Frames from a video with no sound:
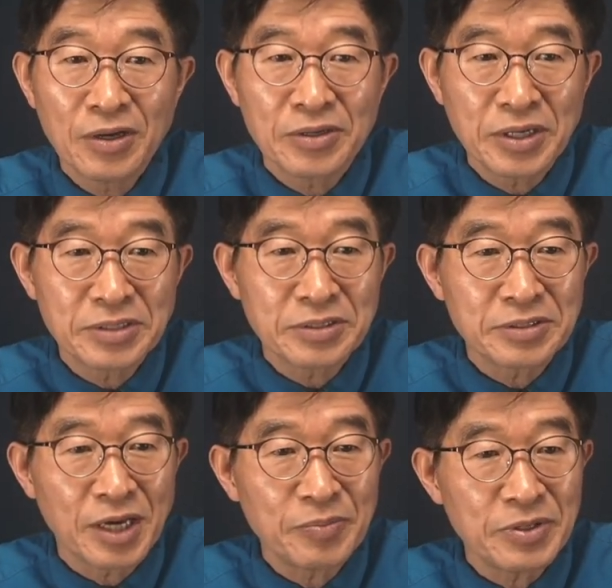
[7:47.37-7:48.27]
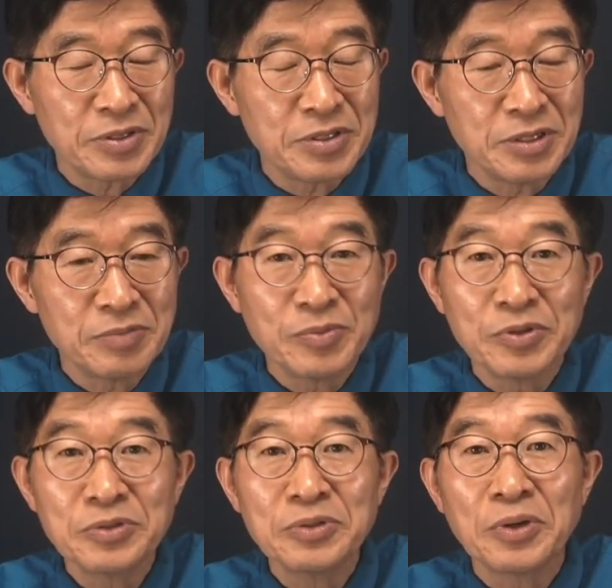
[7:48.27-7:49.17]
그래서 그 다음에 2년
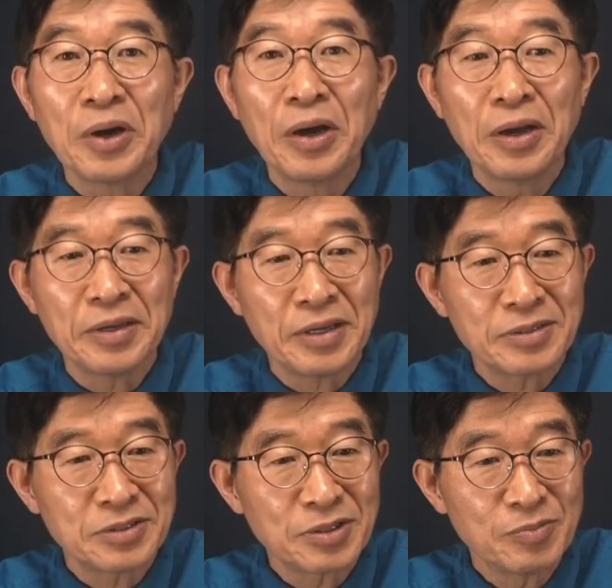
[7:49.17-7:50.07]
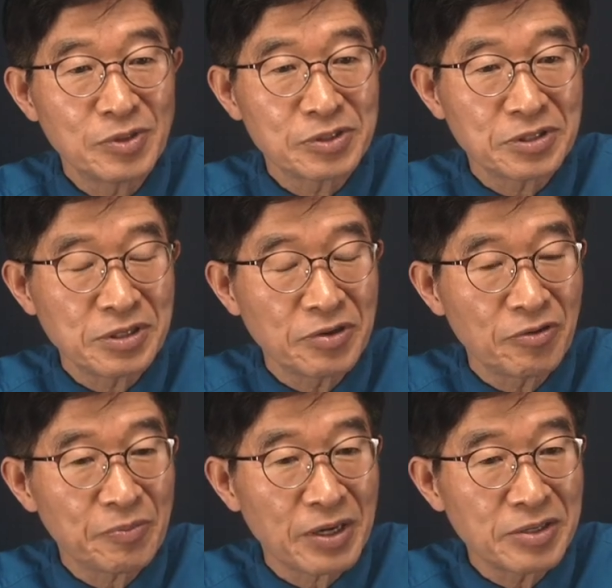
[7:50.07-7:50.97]
뭐죠? 예, 지금 뭐
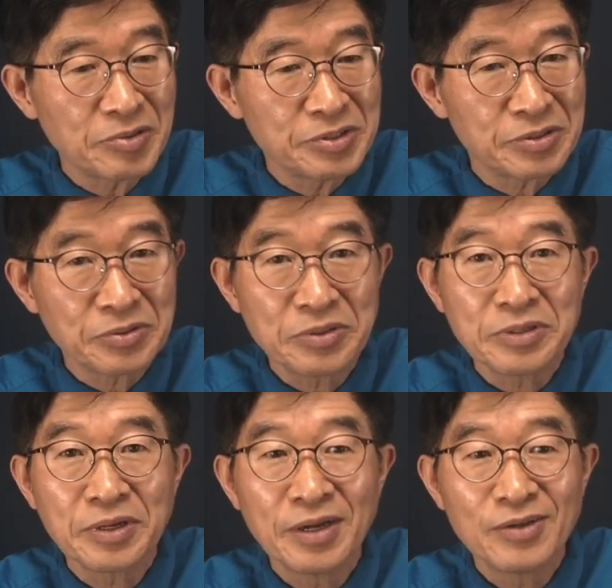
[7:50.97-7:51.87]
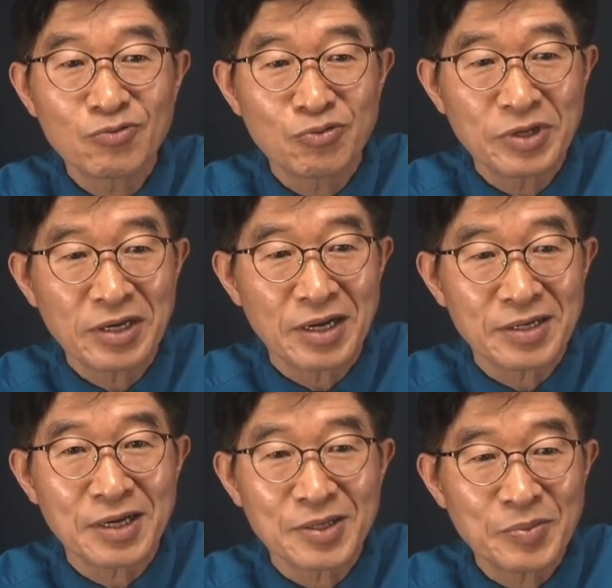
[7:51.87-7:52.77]
7개월, 8개월 정도를 투자를 한
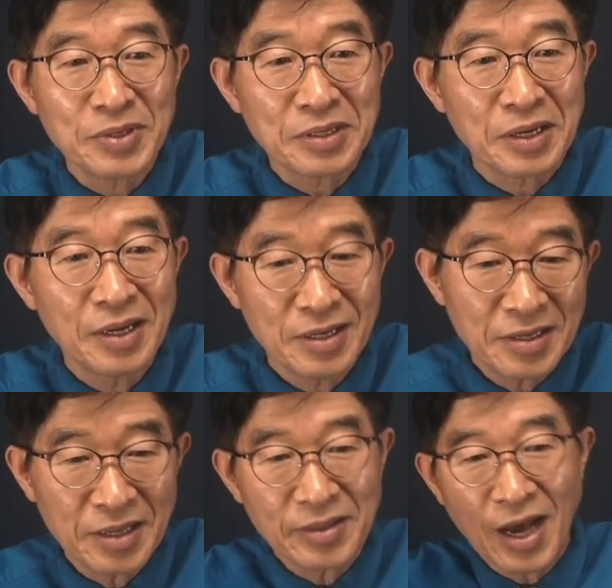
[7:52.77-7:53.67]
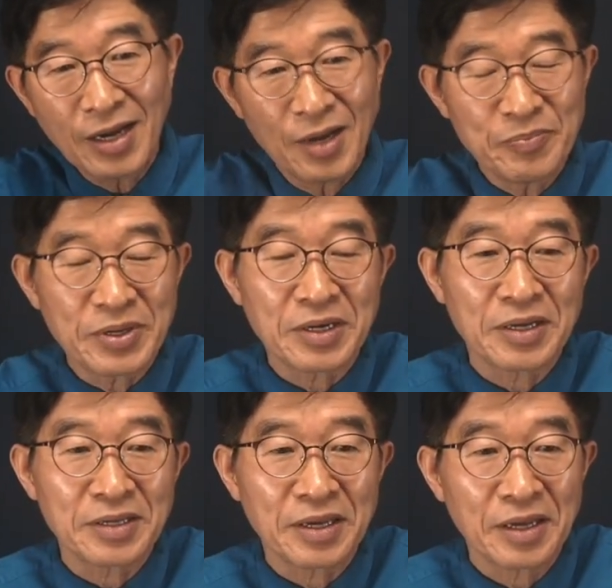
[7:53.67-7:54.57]
거 아닙니까? 이게 나라입니까,
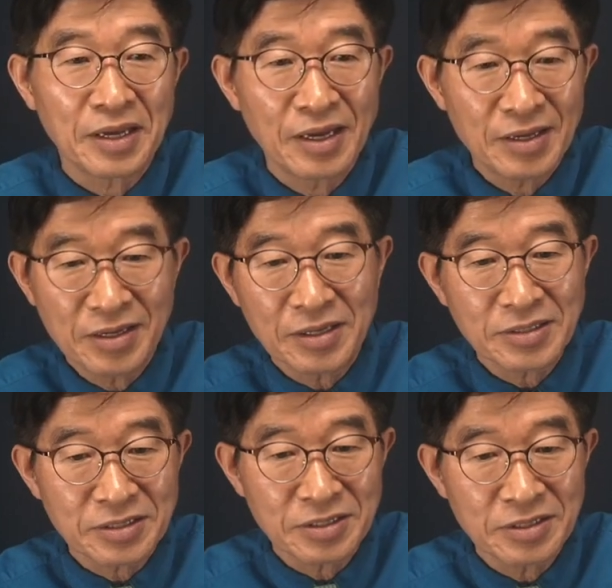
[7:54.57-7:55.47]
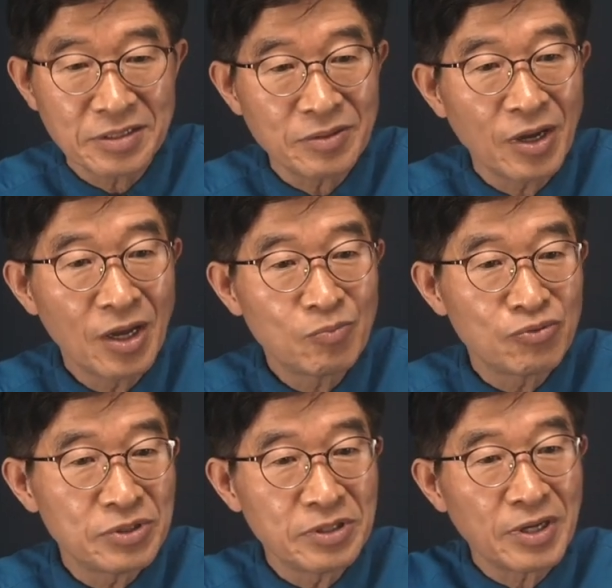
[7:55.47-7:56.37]
이게? 이렇게 선거를
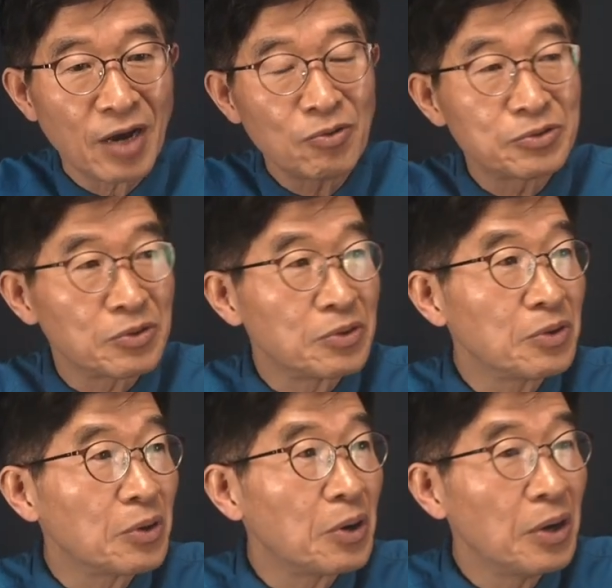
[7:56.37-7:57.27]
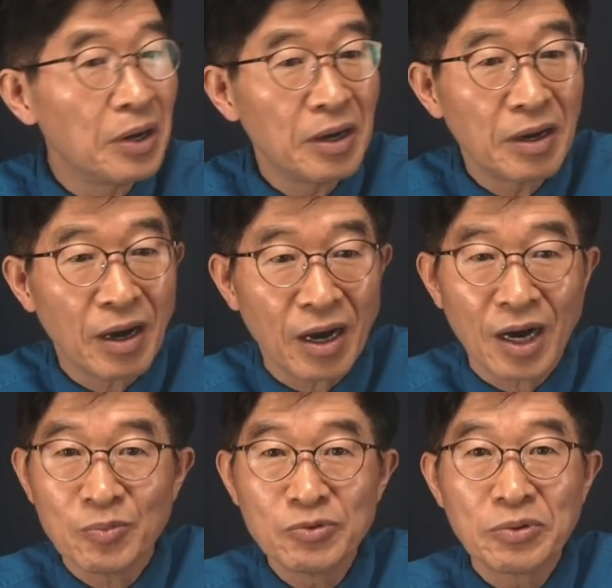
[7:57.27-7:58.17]
부정을 하고도
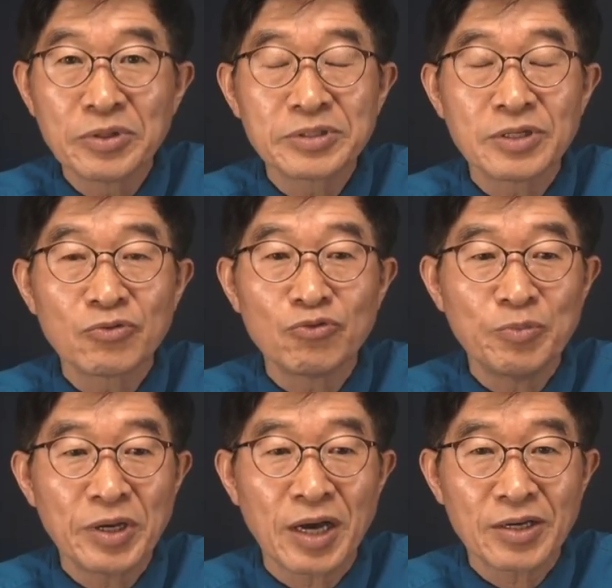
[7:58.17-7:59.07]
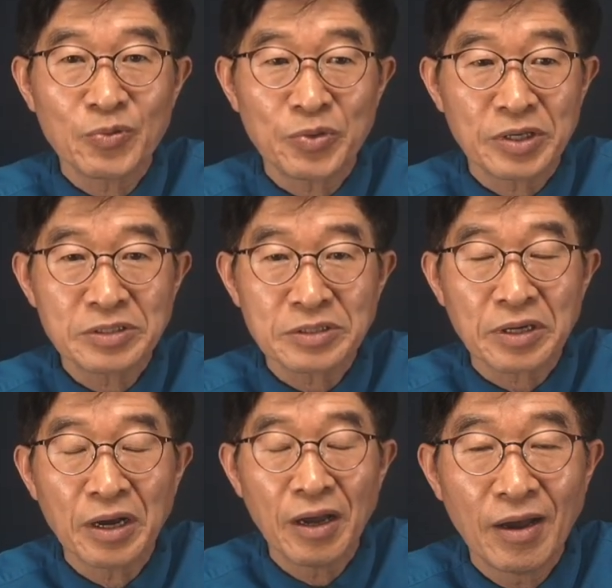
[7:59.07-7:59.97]
아무도 그것을 규명하기
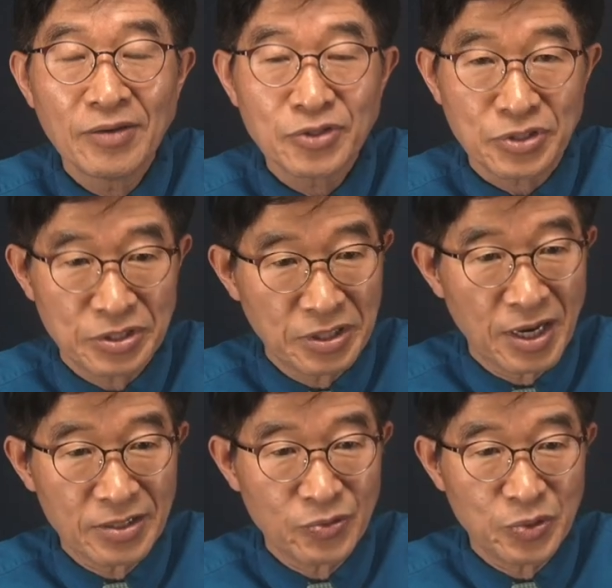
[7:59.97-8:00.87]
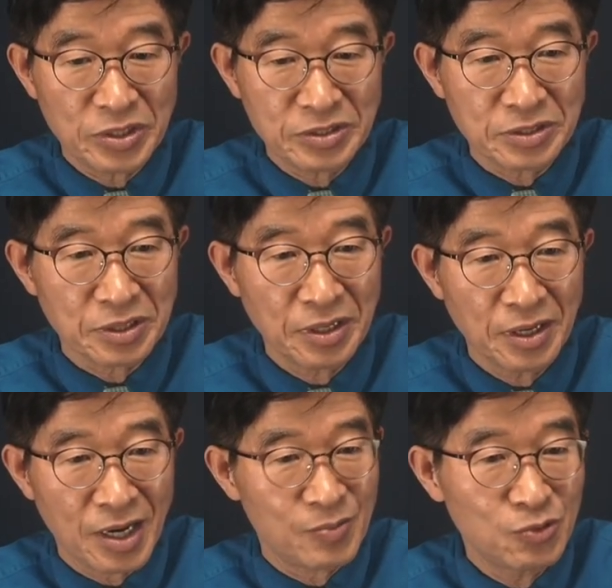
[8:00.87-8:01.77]
위해서, 시정하기 위해서
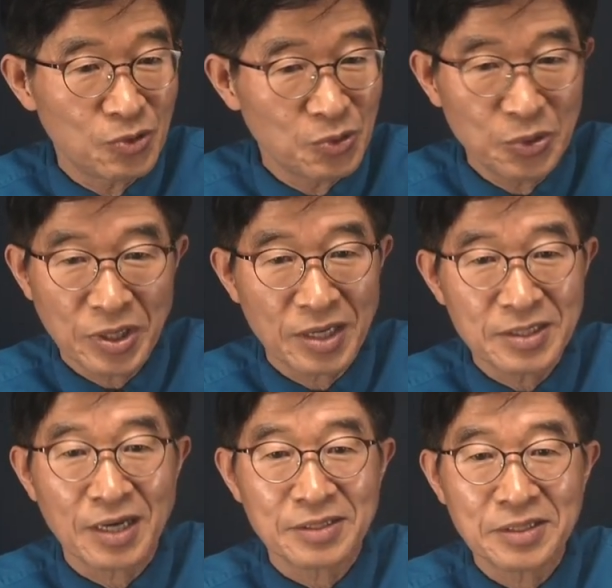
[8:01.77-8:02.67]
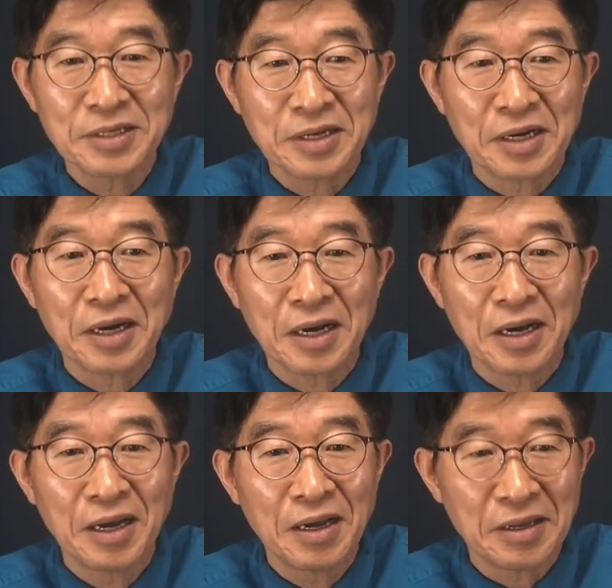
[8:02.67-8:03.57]
아무도 노력하지 않으니까.
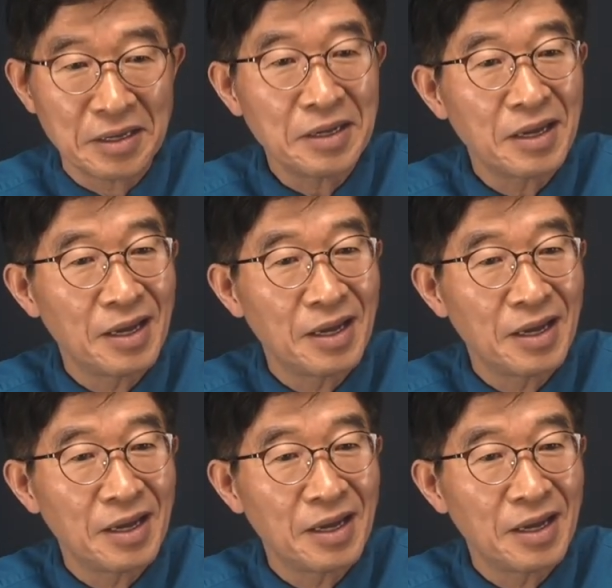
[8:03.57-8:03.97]
예?